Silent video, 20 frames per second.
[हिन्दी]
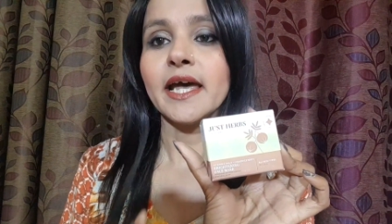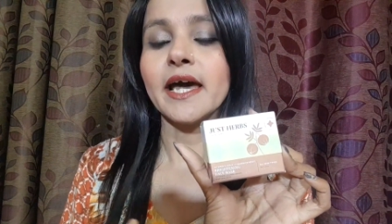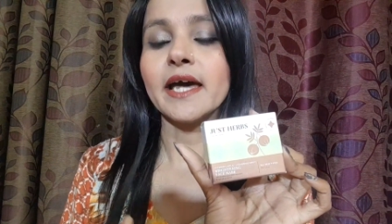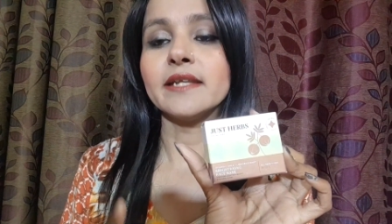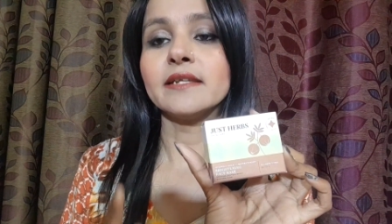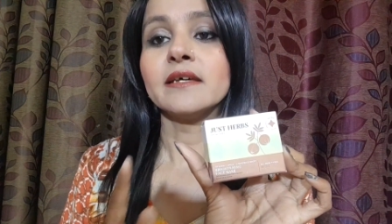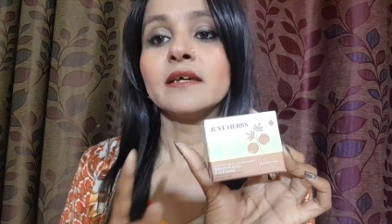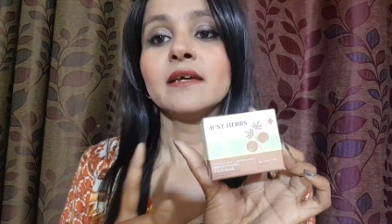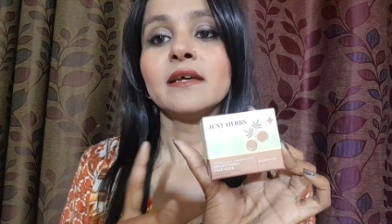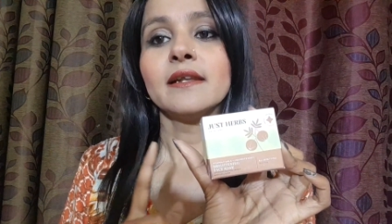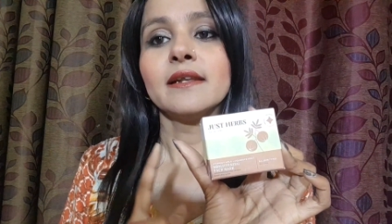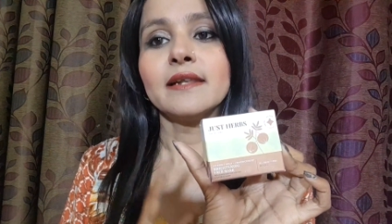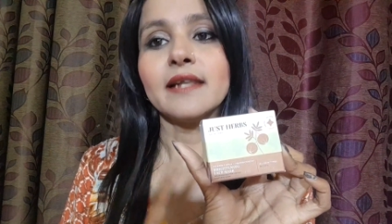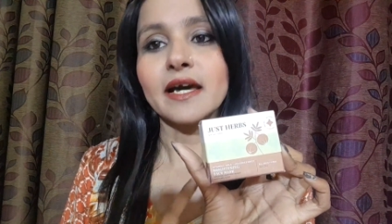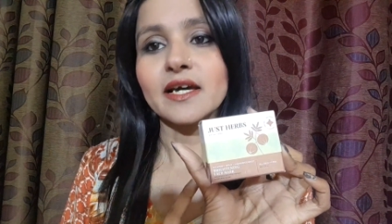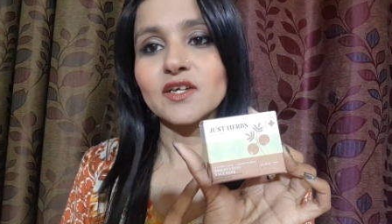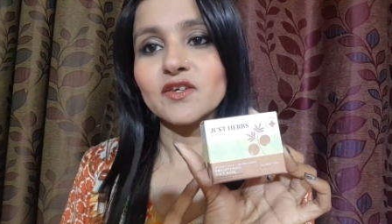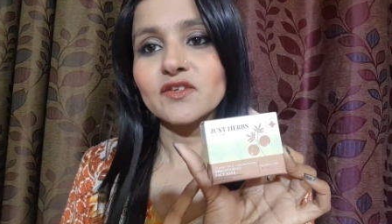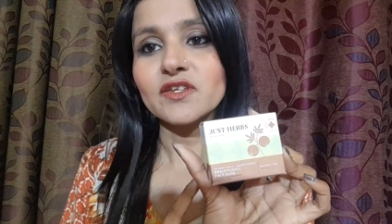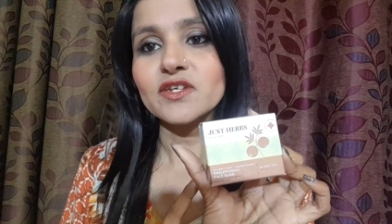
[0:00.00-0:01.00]
एंड
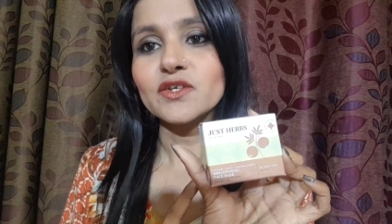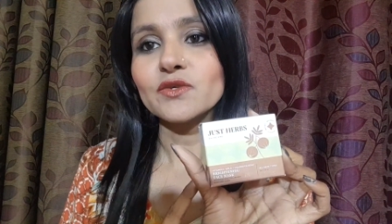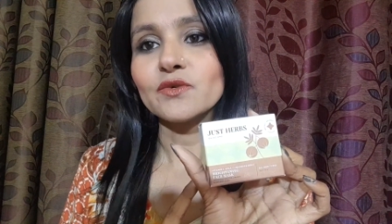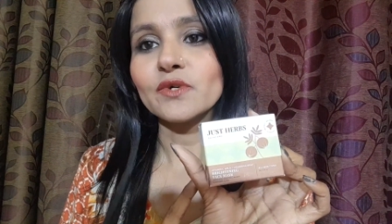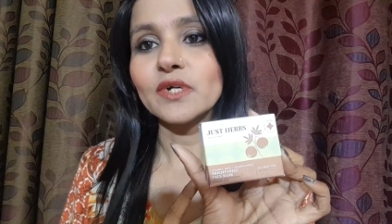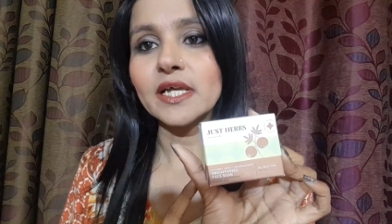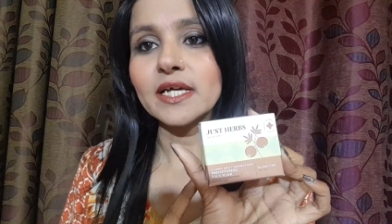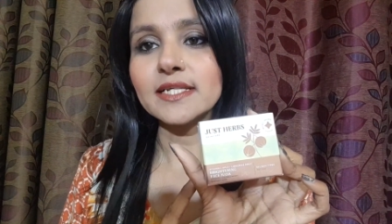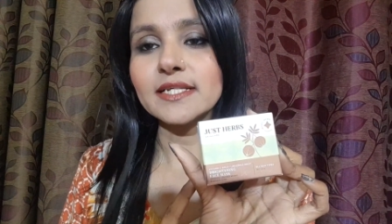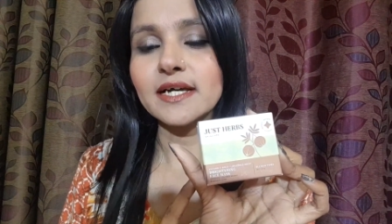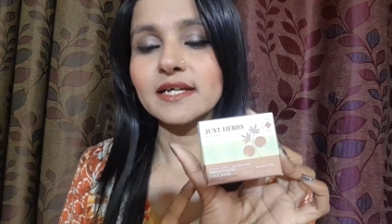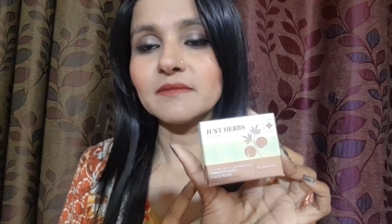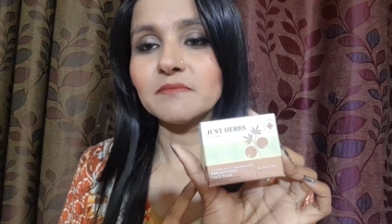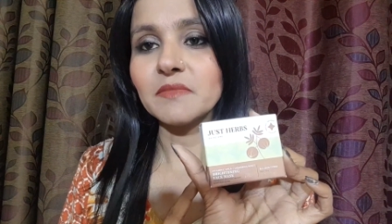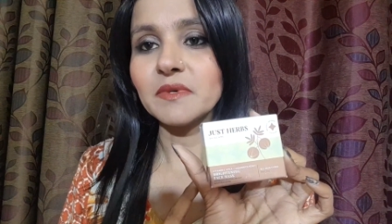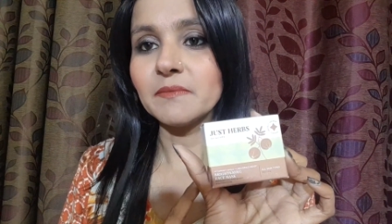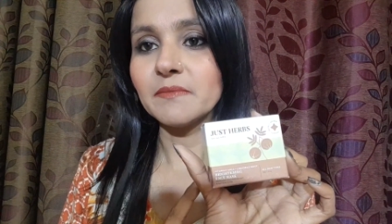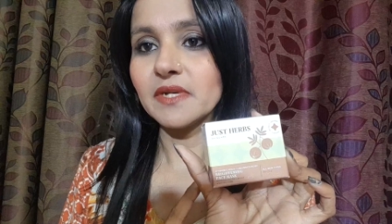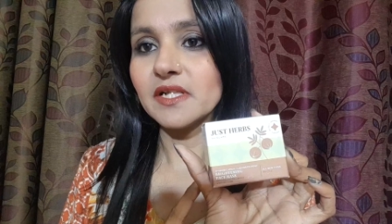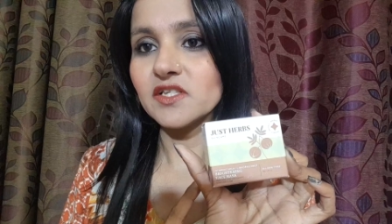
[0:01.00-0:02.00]
लैक्यूरिश रूट के साथ
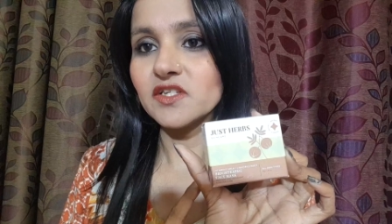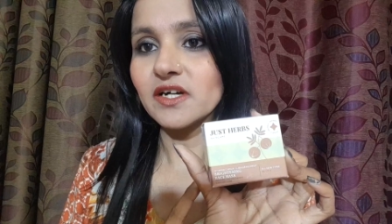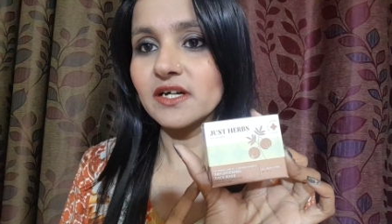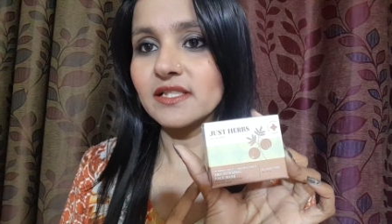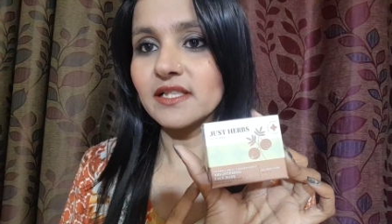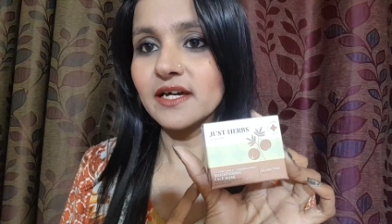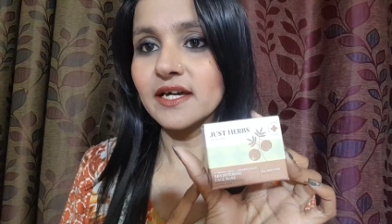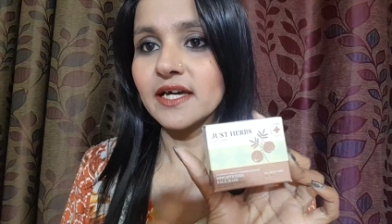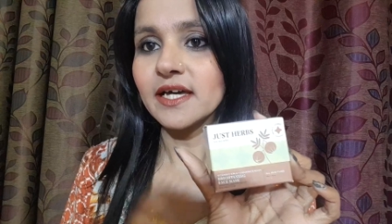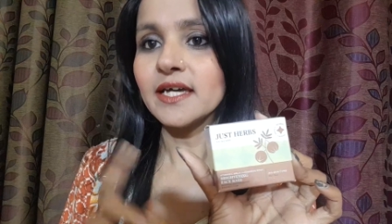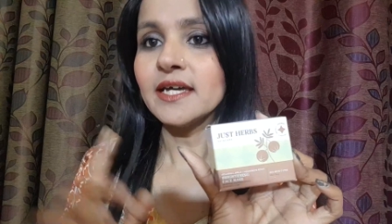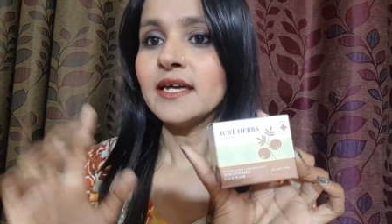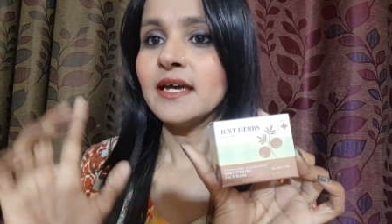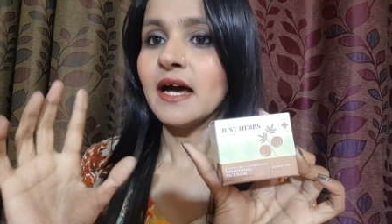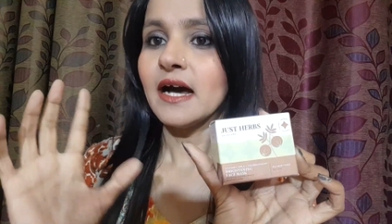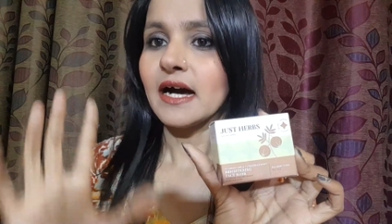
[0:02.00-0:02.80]
में मिल जाता है